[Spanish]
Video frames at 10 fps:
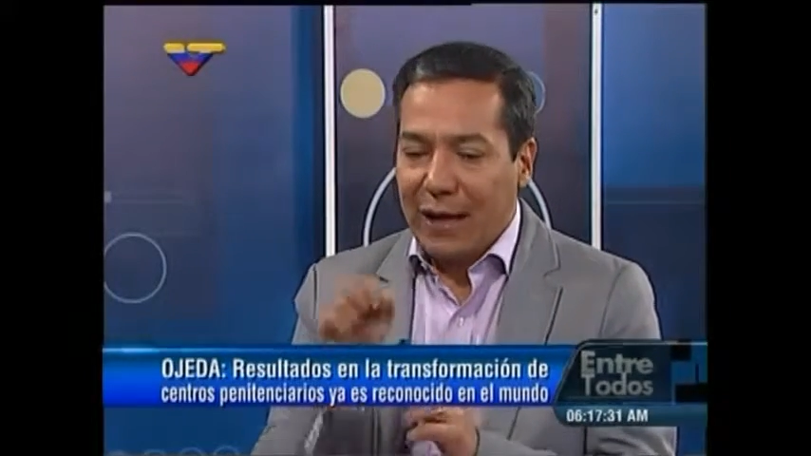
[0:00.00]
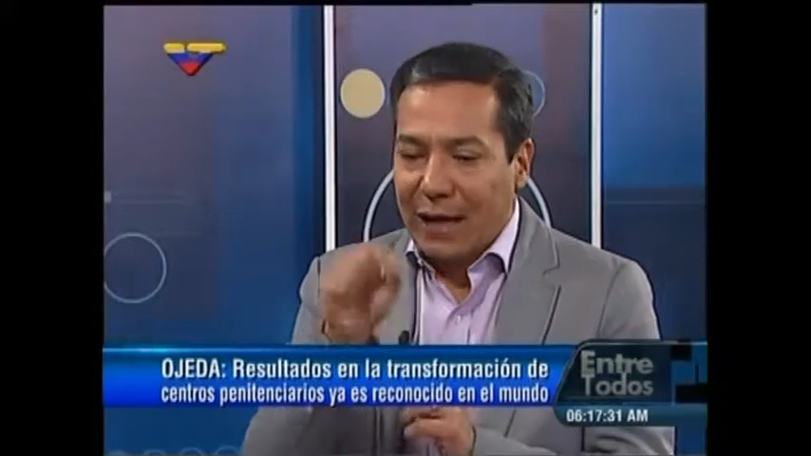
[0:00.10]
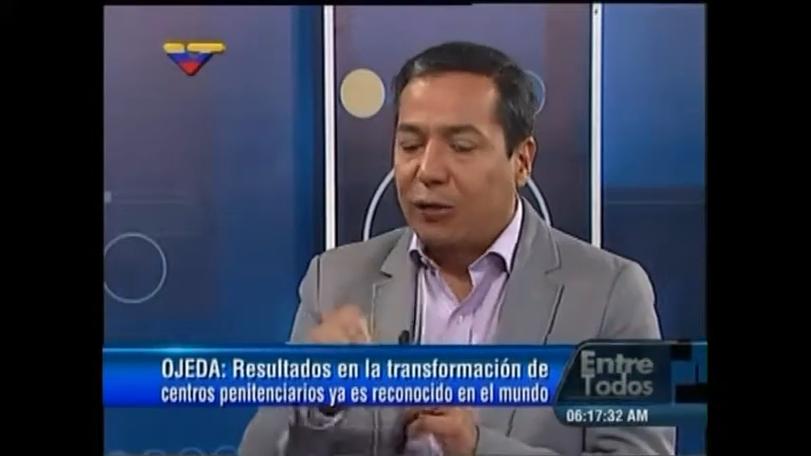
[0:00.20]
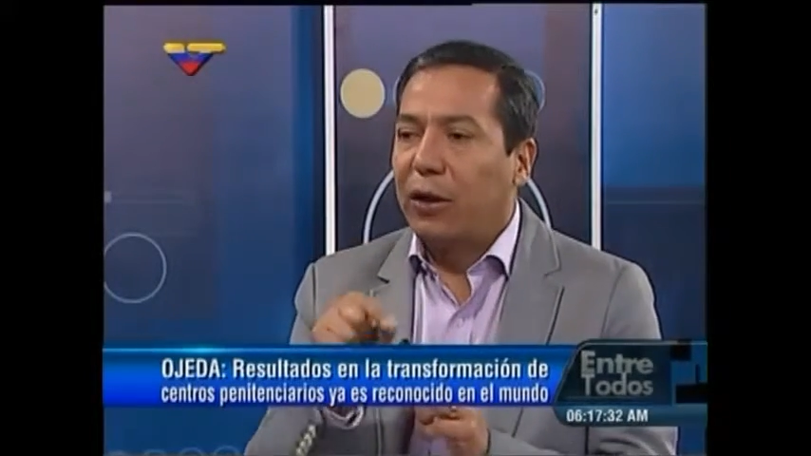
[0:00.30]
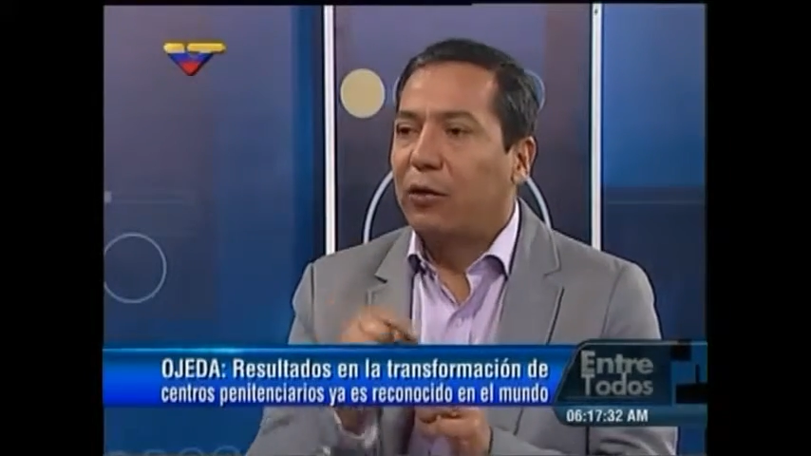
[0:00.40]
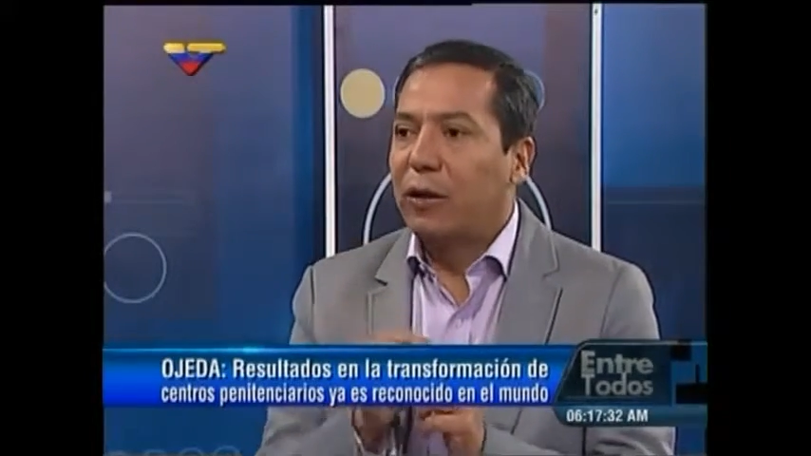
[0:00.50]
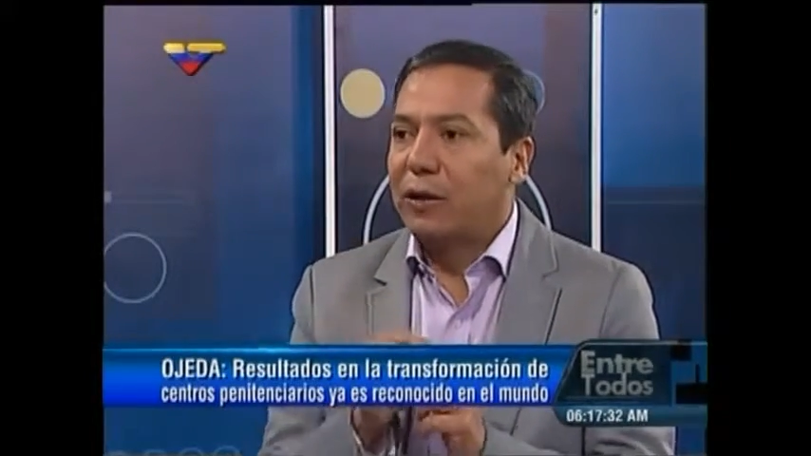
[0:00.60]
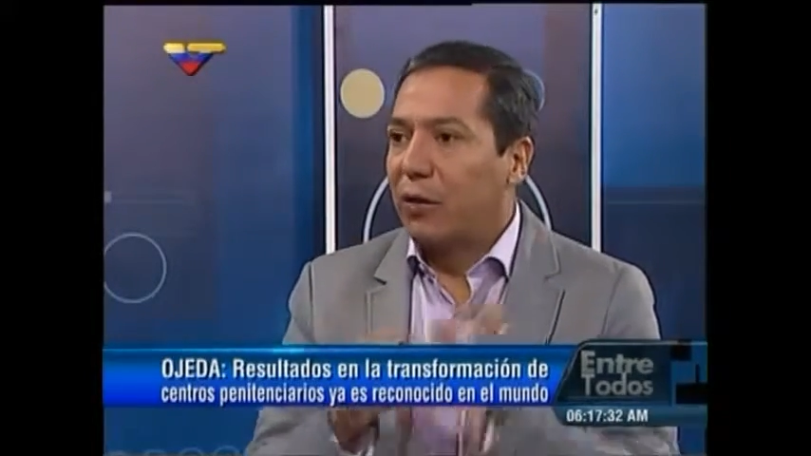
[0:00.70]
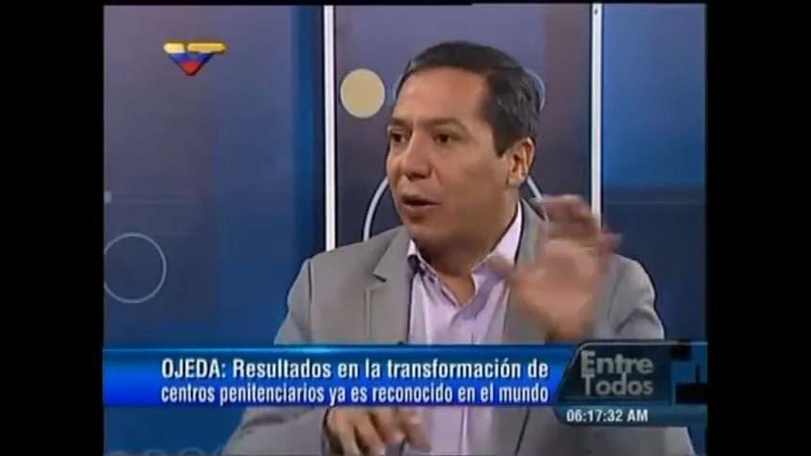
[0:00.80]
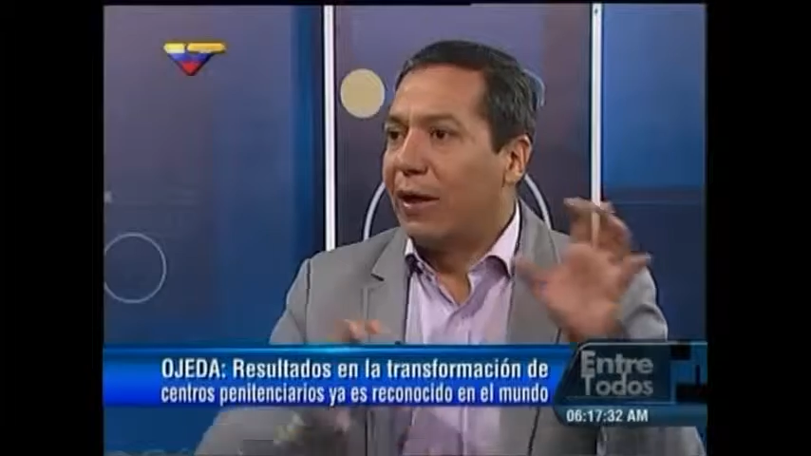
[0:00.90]
eso que estoy
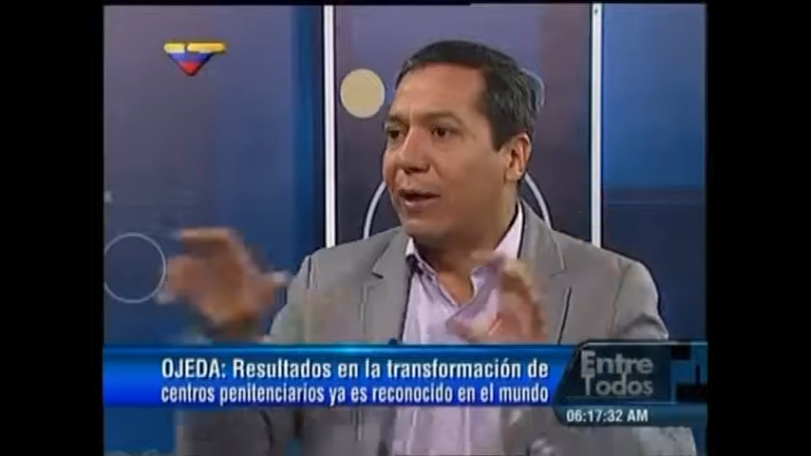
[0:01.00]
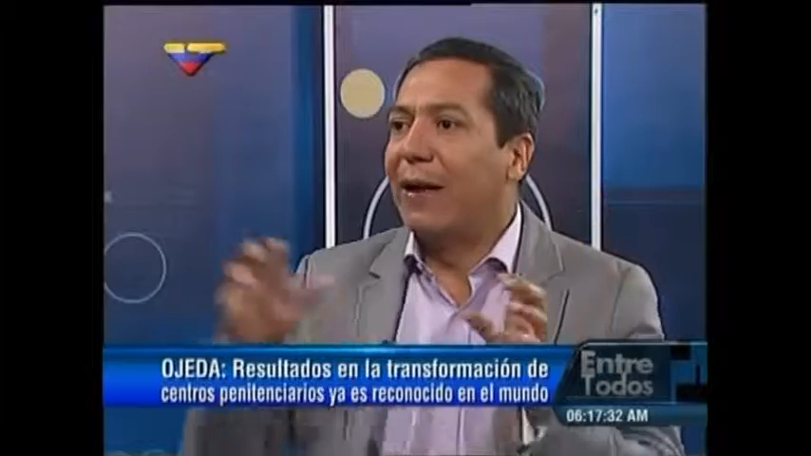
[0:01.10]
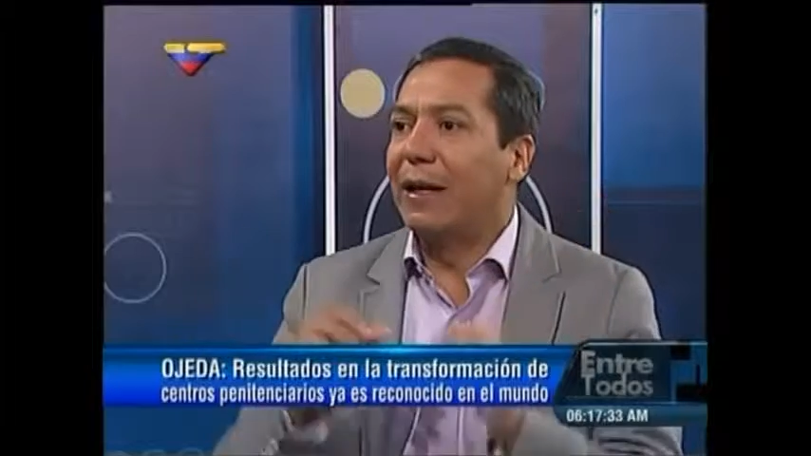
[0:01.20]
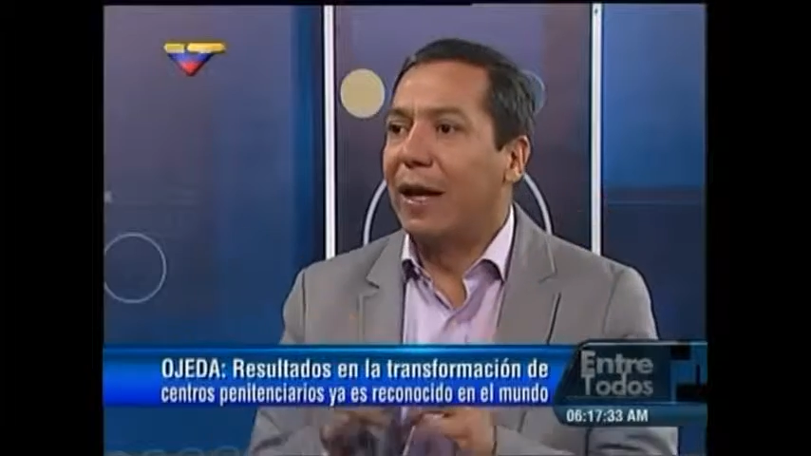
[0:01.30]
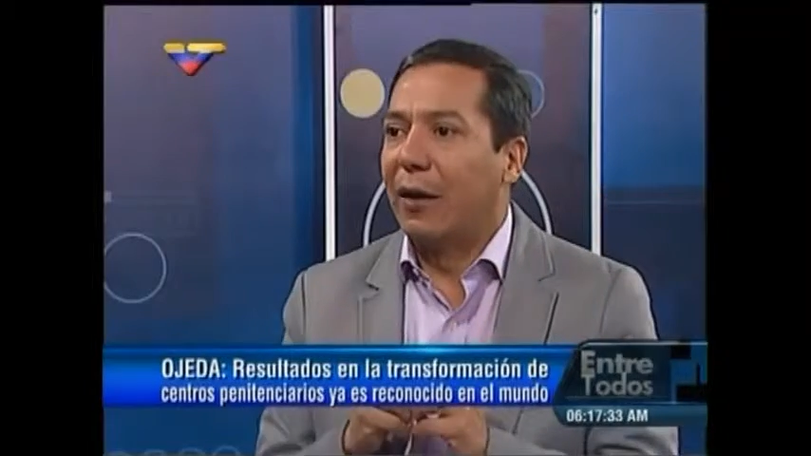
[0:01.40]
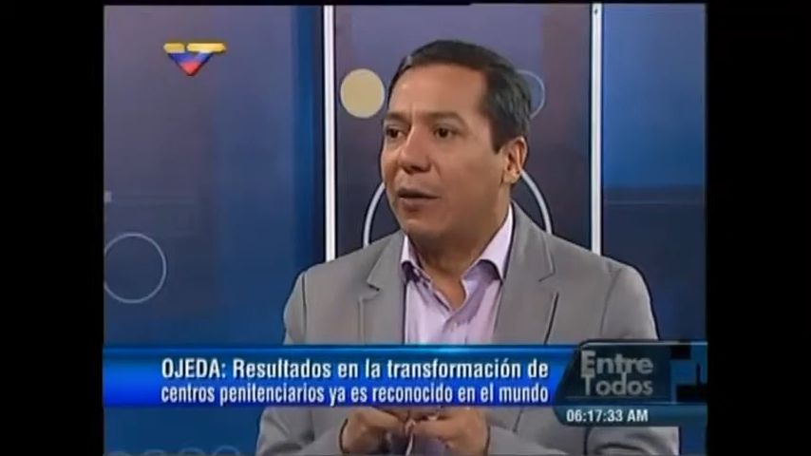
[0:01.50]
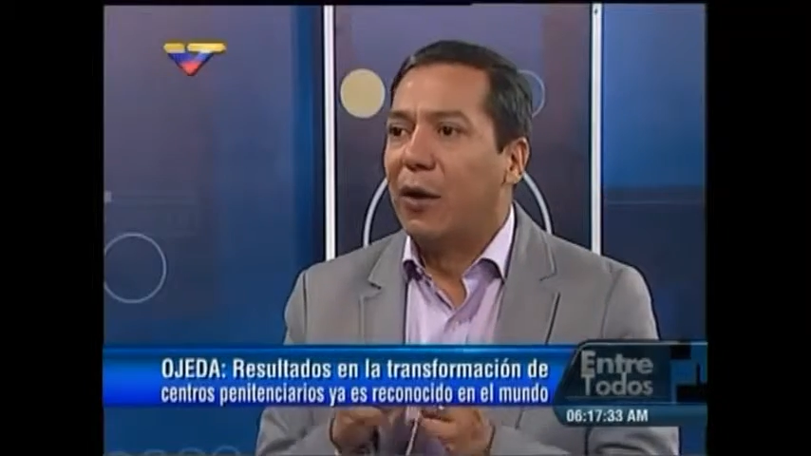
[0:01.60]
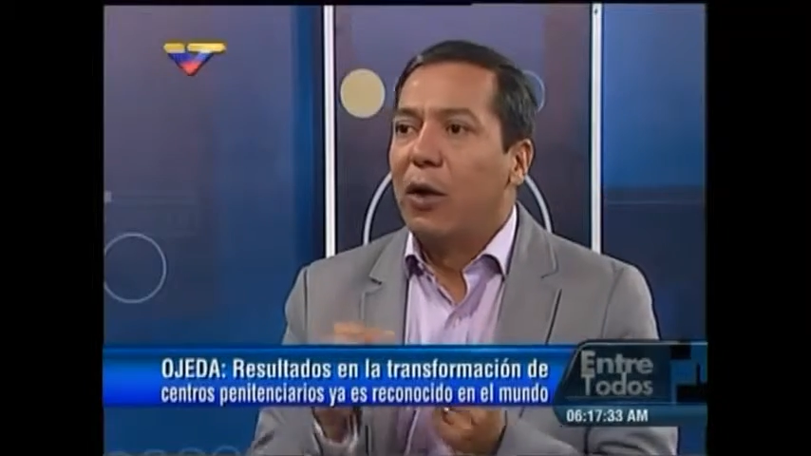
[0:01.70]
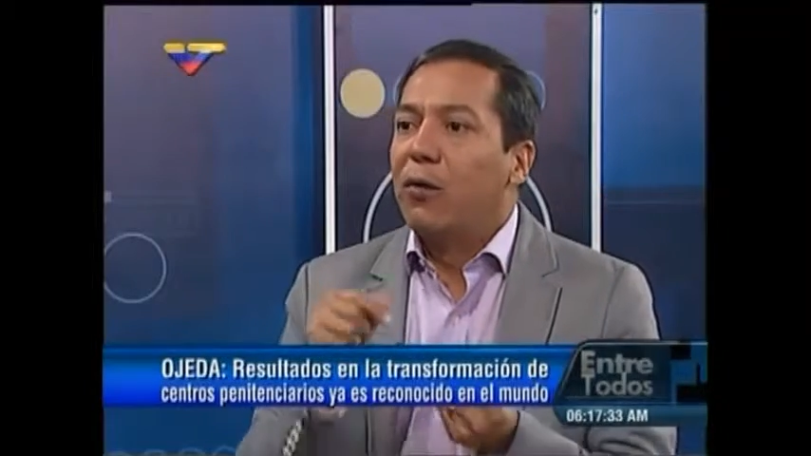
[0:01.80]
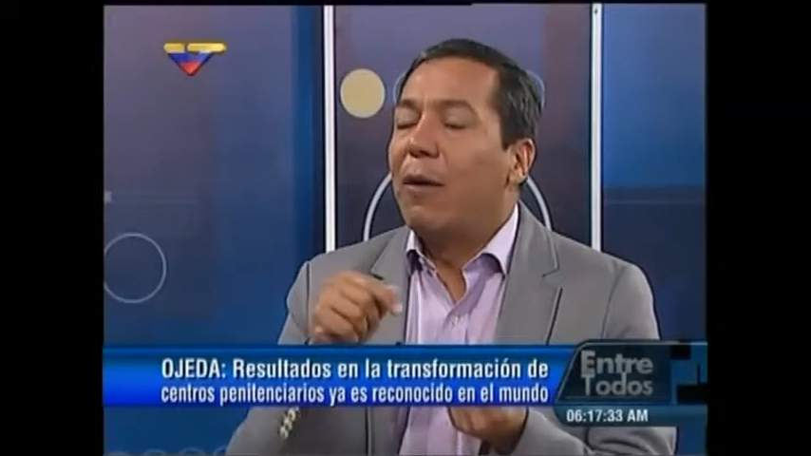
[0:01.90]
diciendo, estaban aislados.
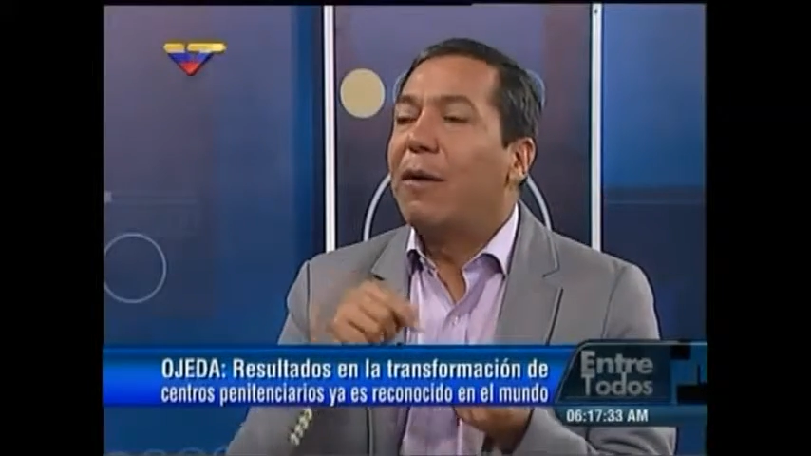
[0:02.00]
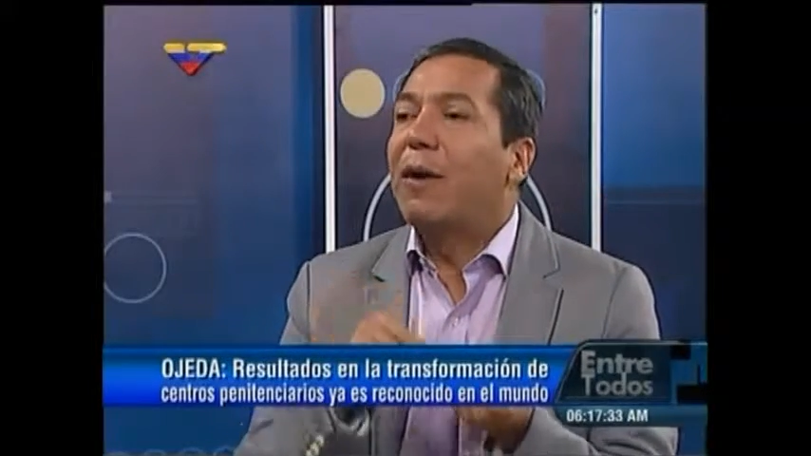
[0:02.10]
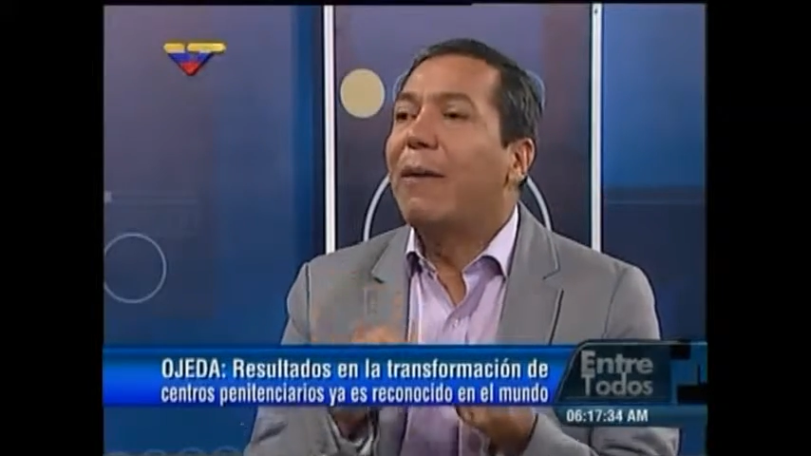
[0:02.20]
No había